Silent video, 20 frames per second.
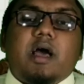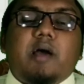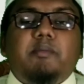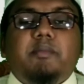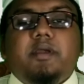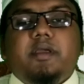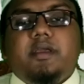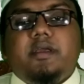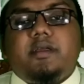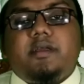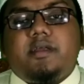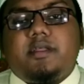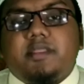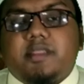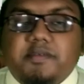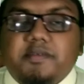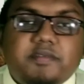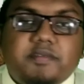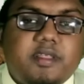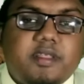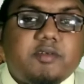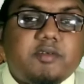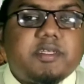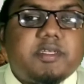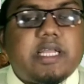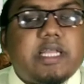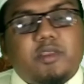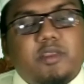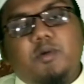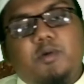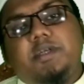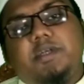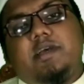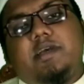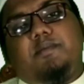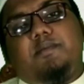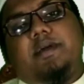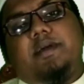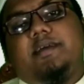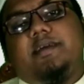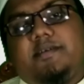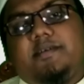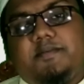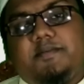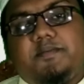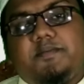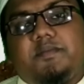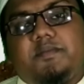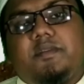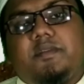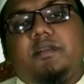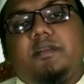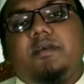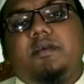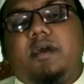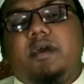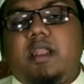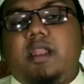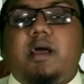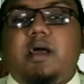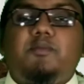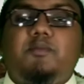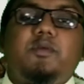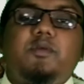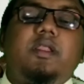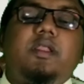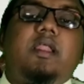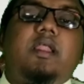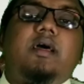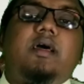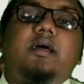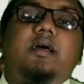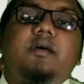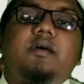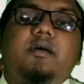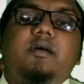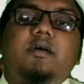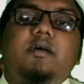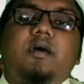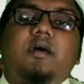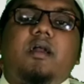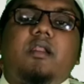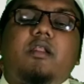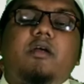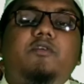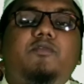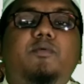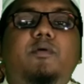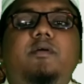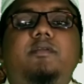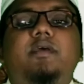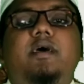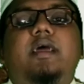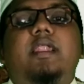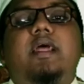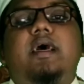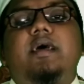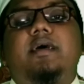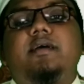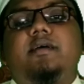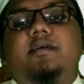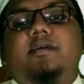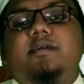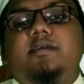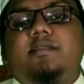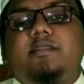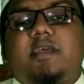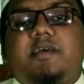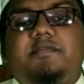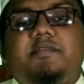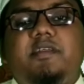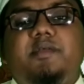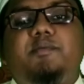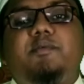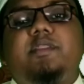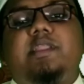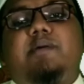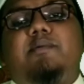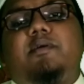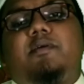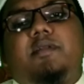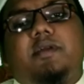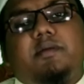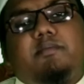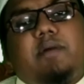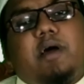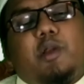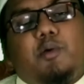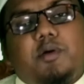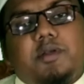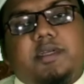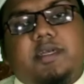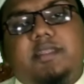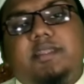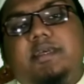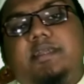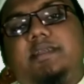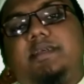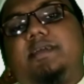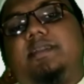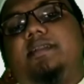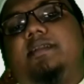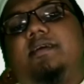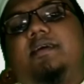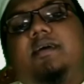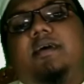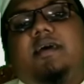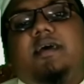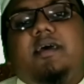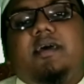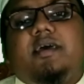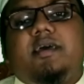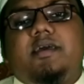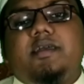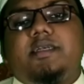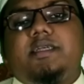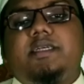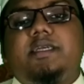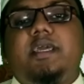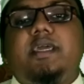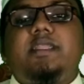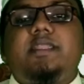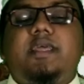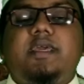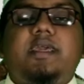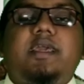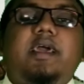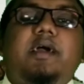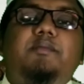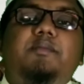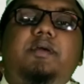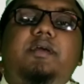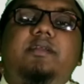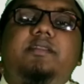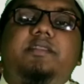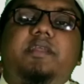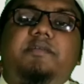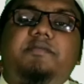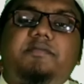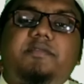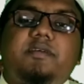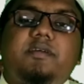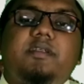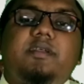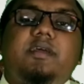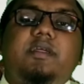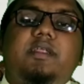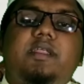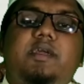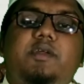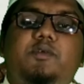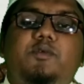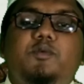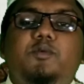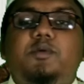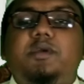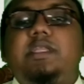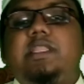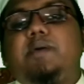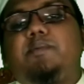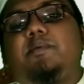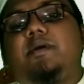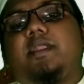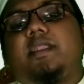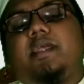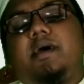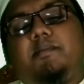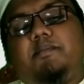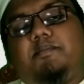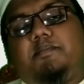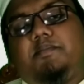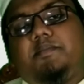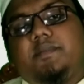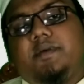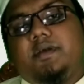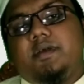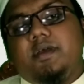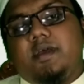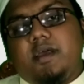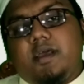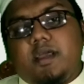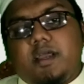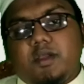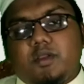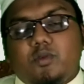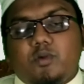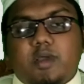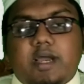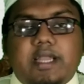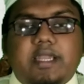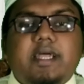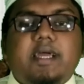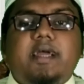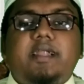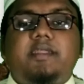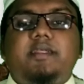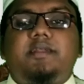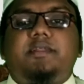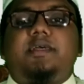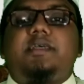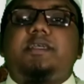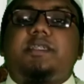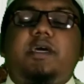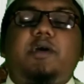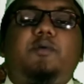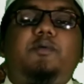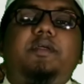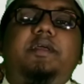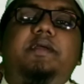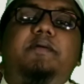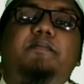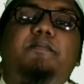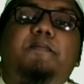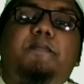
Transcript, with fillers: আমি তাফসির একজন ছাত্র হিসাবে আলহামদুলিল্লাহ আল্লাহ সুমতালা তাফসিরের প্রতি আমার অনেক ভালোবাসা দিয়েছেন সেই থেকে আমি তাফসিরের একটু কিতাব কাটাব একটু ঘাটাঘাটির চেষ্টা করি